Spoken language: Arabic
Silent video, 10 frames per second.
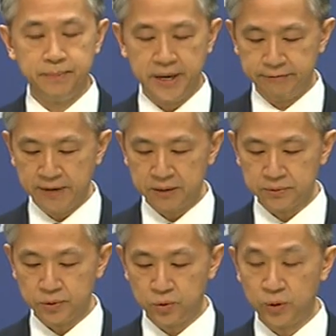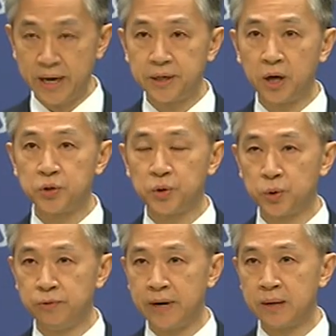طلبت الولايات المتحدة
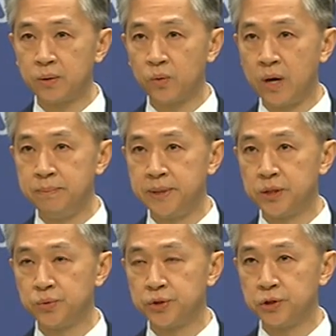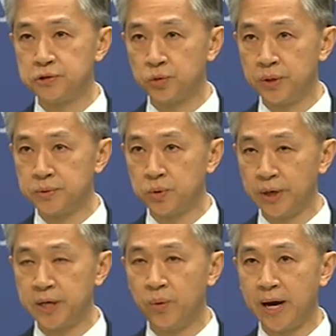من الصين فجأة إغلاق
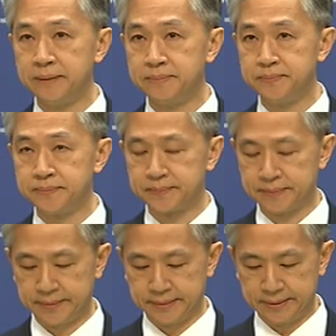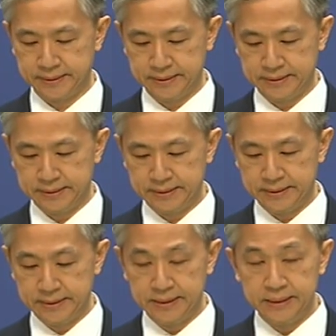قنصليتها العامة في هيوستن يوم
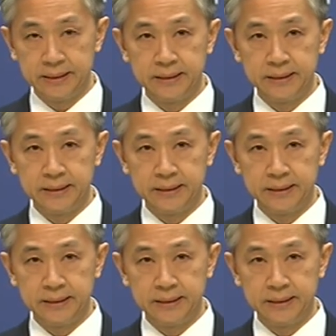الثلاثاء